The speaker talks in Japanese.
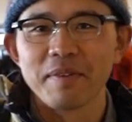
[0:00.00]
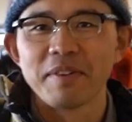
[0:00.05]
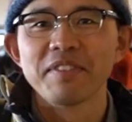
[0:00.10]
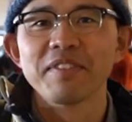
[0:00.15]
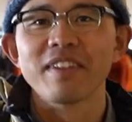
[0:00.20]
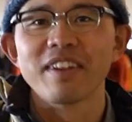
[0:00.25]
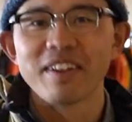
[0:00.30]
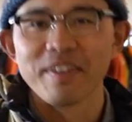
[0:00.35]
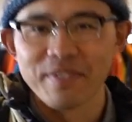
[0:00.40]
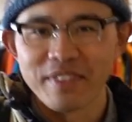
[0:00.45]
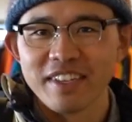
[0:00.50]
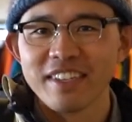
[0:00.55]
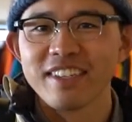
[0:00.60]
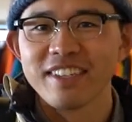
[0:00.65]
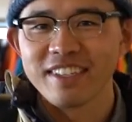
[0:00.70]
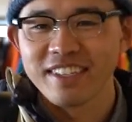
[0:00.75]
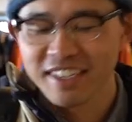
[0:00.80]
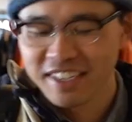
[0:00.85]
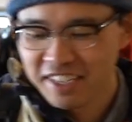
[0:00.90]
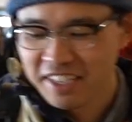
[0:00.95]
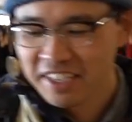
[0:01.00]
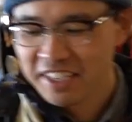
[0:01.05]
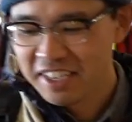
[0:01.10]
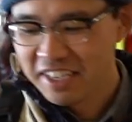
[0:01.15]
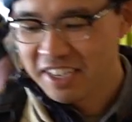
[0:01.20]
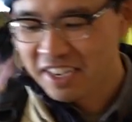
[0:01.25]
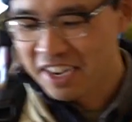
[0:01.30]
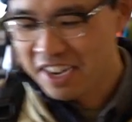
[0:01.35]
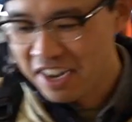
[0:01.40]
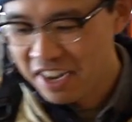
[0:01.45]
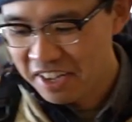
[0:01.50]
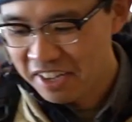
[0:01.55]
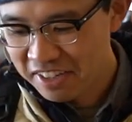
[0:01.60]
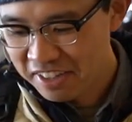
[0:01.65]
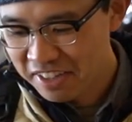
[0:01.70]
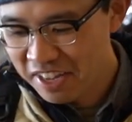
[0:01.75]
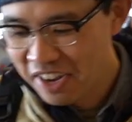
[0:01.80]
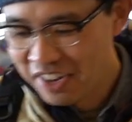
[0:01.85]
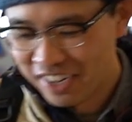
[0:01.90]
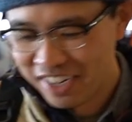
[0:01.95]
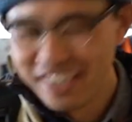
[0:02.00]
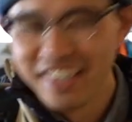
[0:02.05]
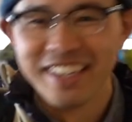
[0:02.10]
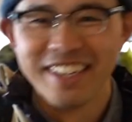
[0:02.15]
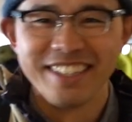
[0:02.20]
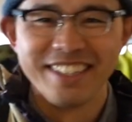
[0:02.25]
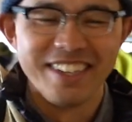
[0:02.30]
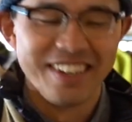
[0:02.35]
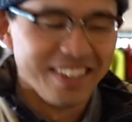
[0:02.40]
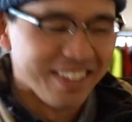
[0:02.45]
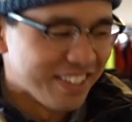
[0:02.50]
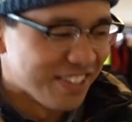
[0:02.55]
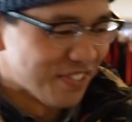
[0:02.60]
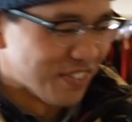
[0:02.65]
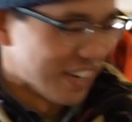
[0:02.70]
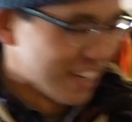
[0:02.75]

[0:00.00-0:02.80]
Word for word: バンの中身。はい。では行き